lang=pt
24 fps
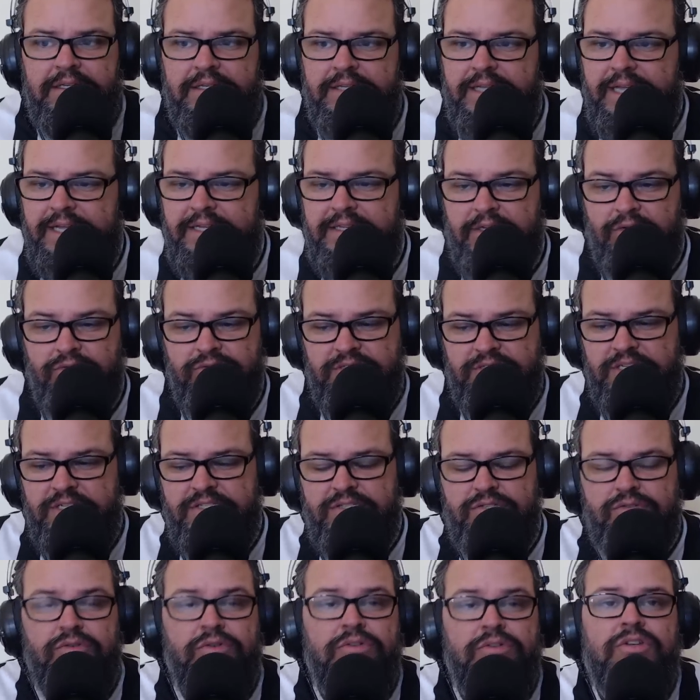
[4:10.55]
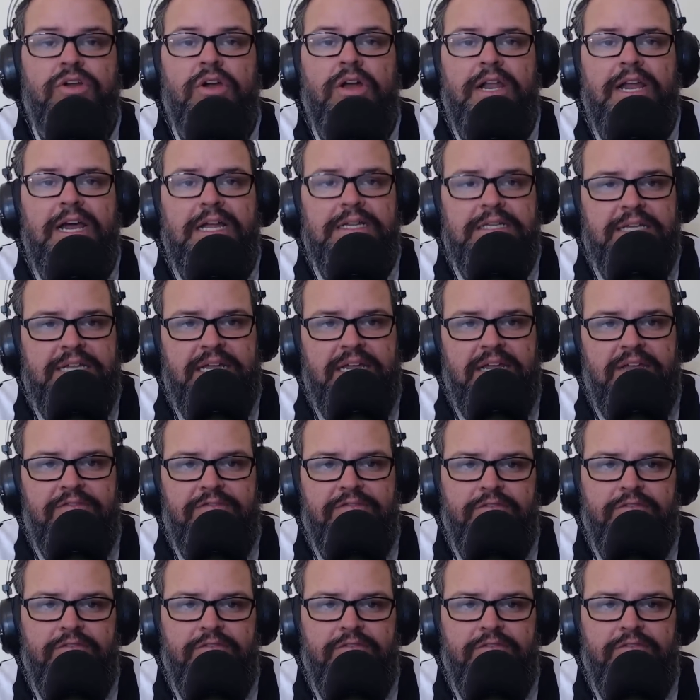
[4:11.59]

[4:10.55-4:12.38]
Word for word: Né? Então, se descontrolar daquela